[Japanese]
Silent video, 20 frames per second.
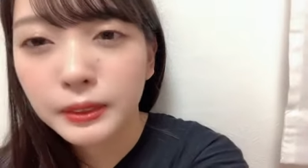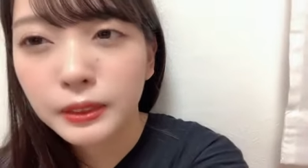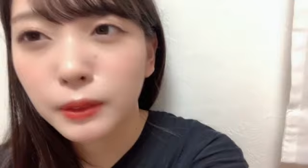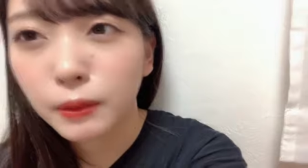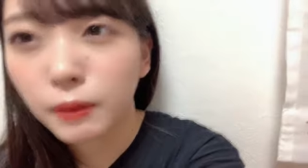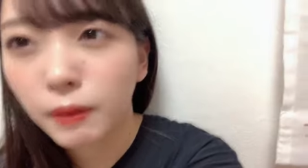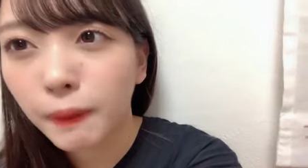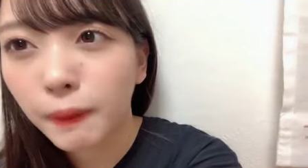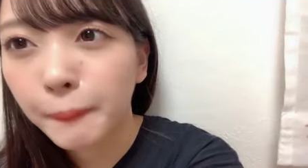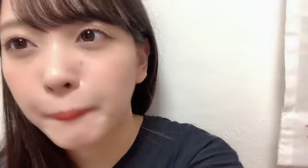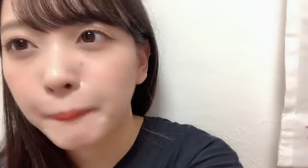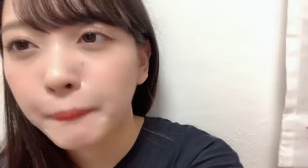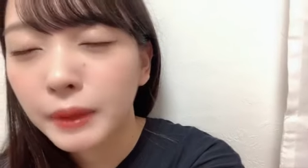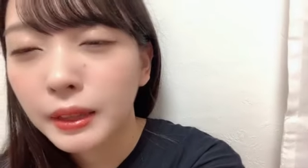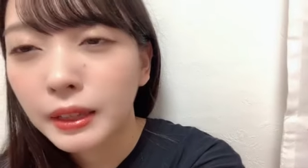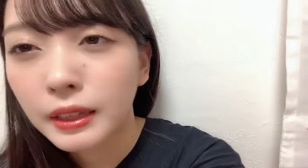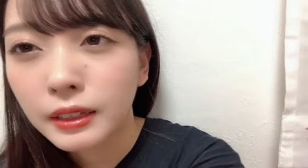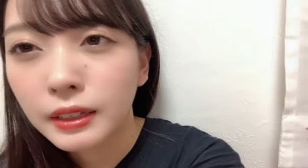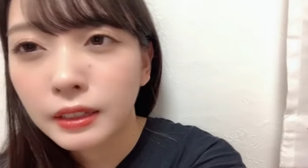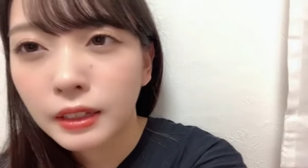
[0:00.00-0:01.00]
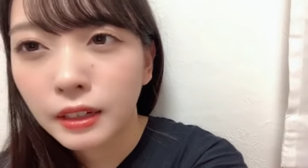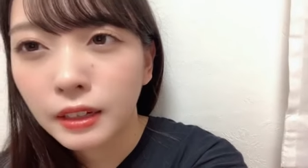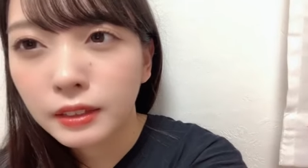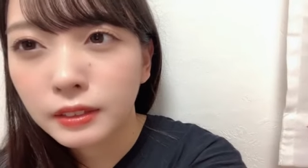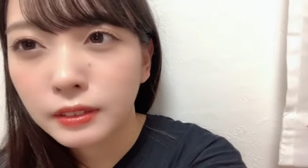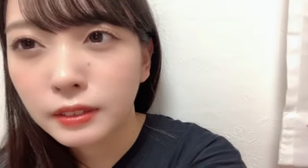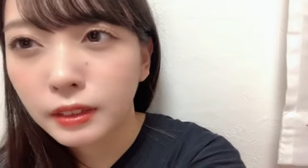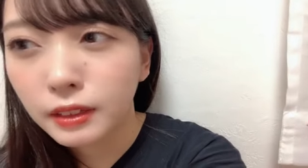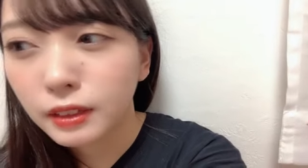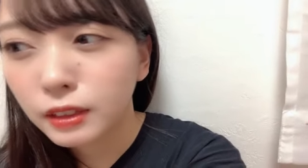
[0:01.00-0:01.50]
そう
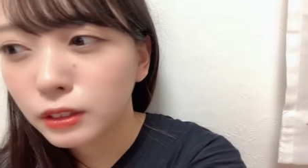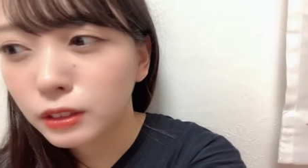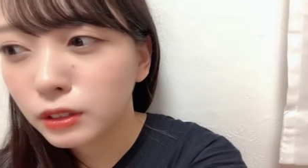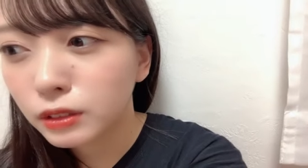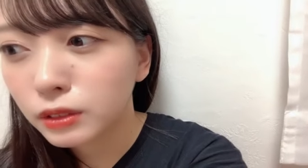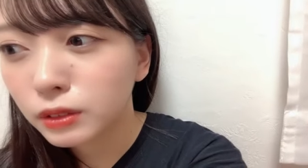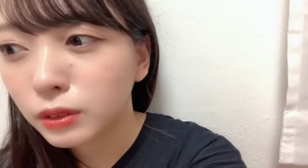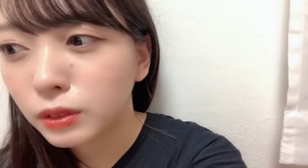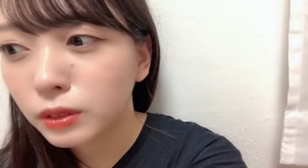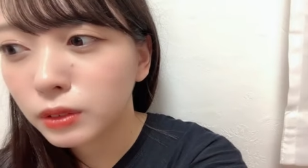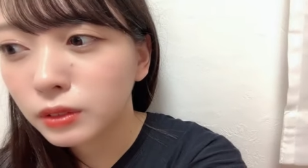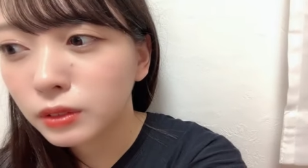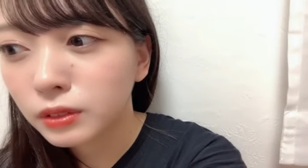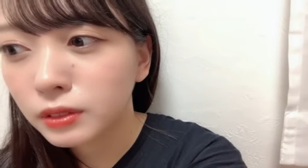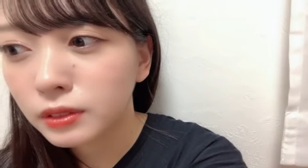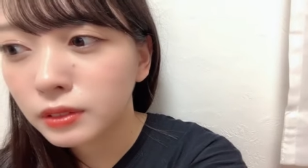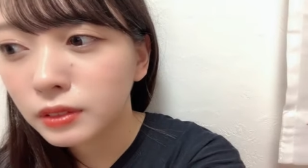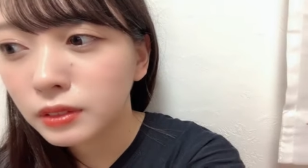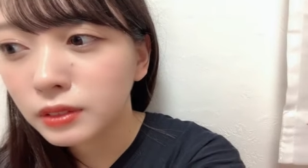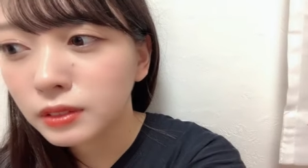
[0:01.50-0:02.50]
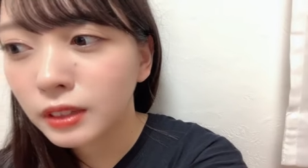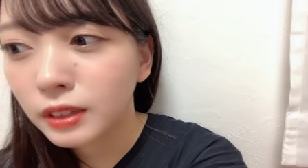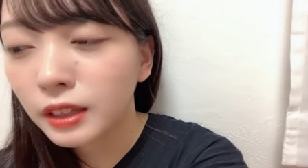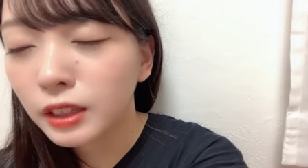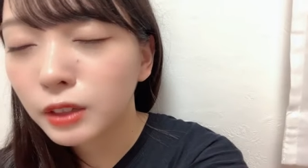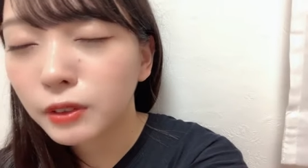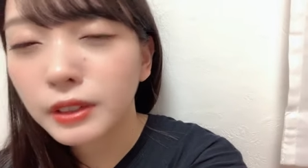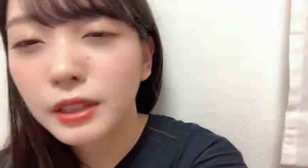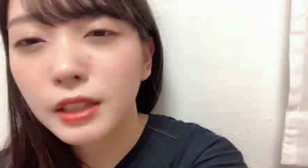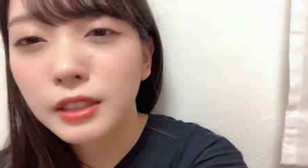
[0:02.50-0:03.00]
だからちょっとなん
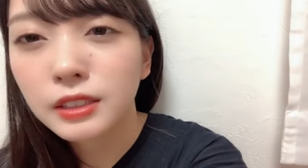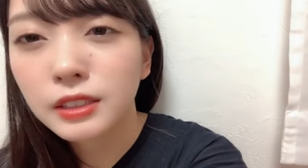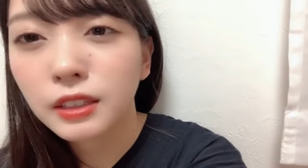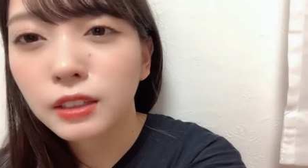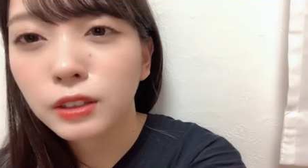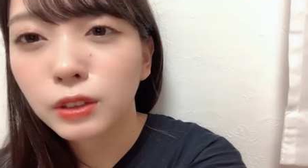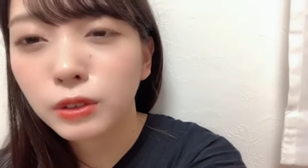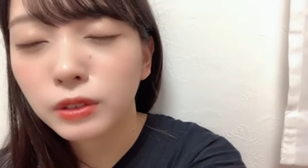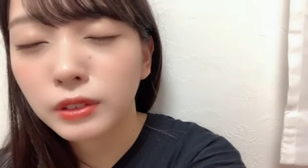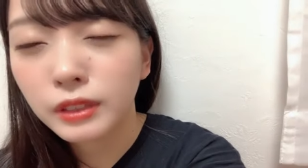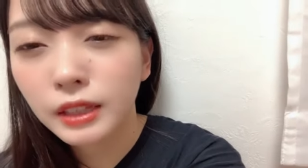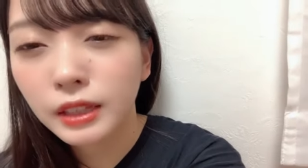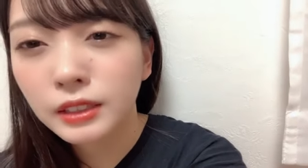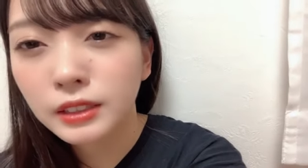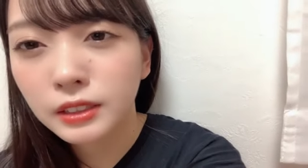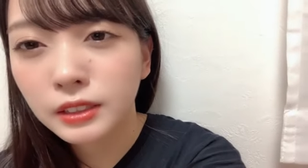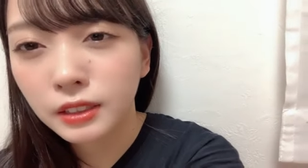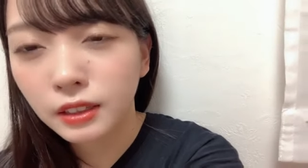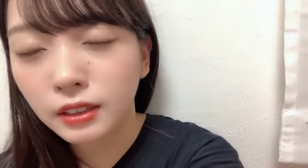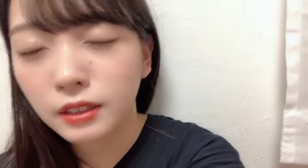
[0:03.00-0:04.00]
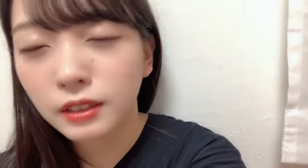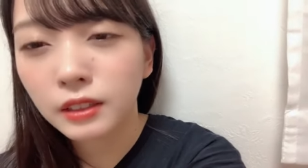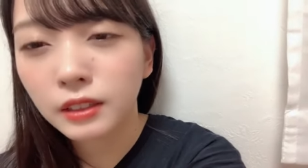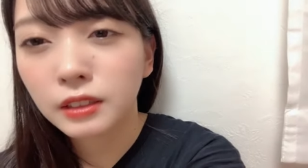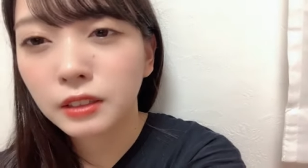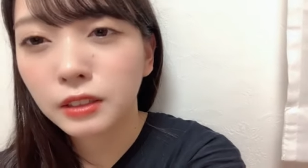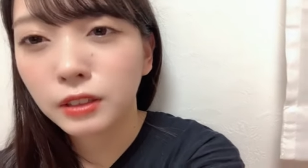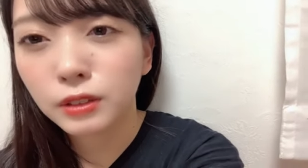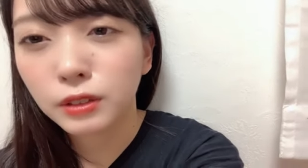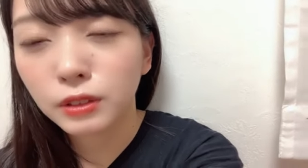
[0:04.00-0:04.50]
で私が今日短時間かっ
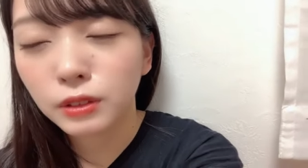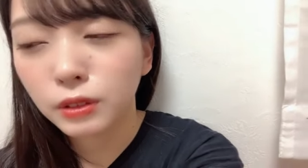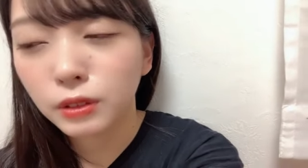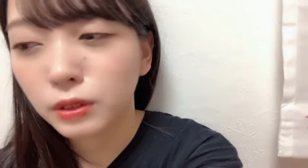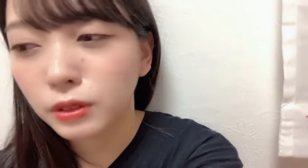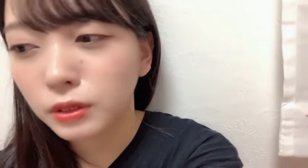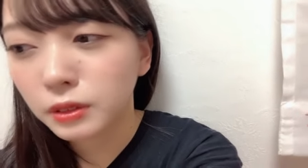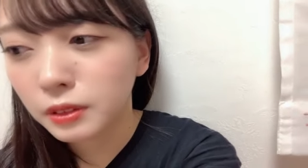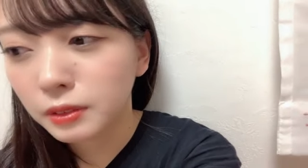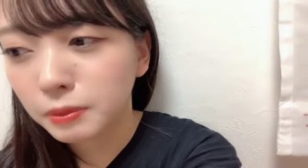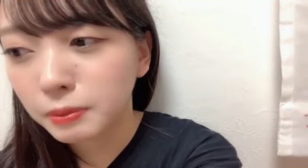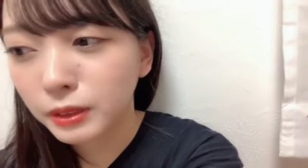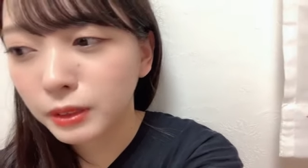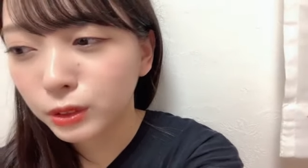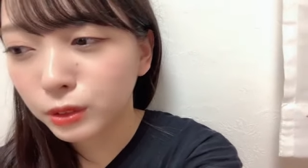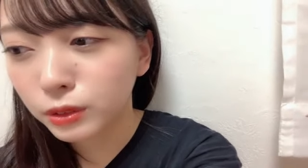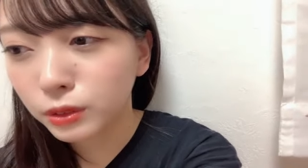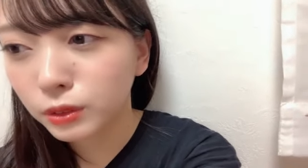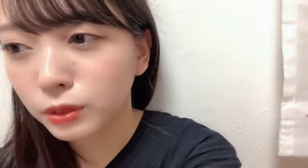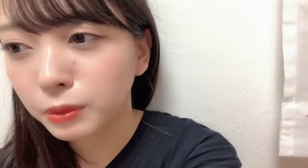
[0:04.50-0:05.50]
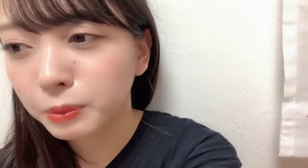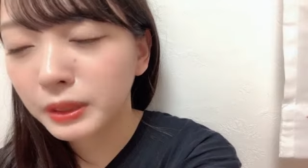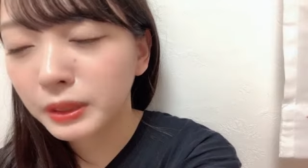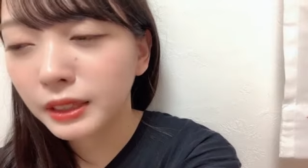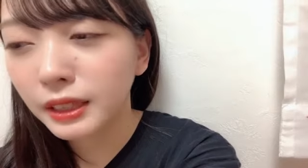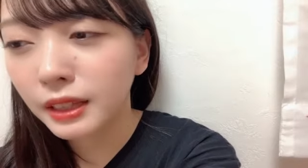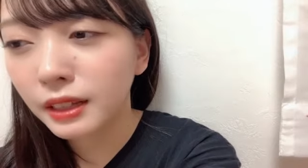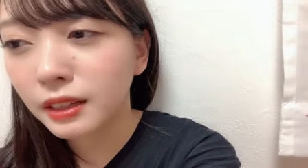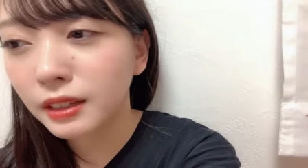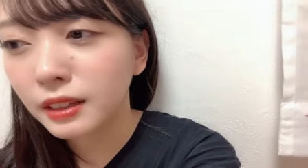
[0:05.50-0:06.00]
ていうとまあそのみ
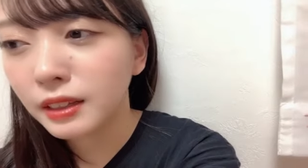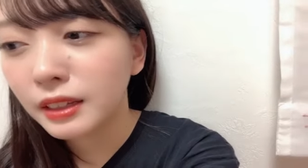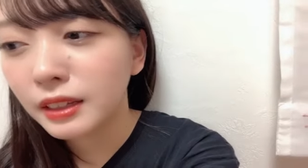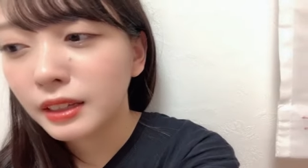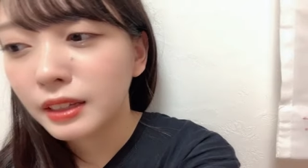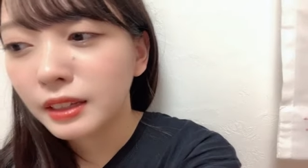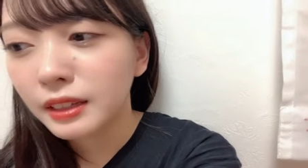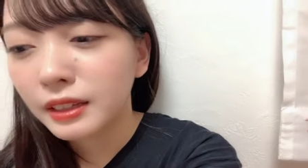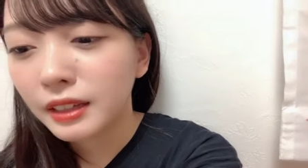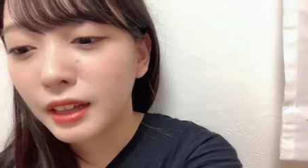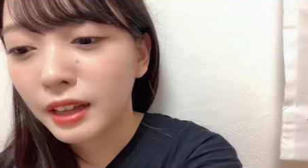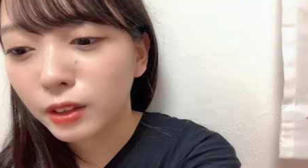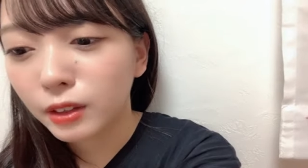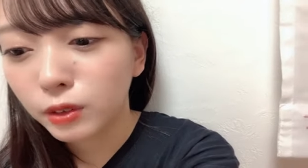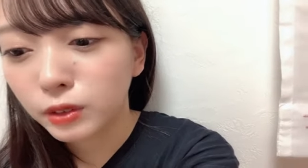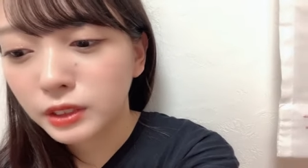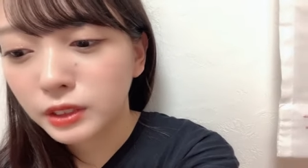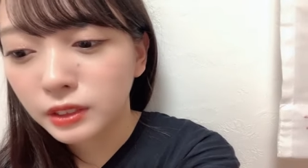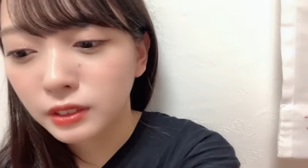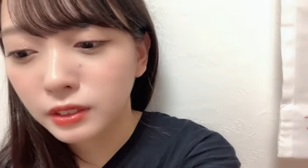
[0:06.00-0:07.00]
んなあの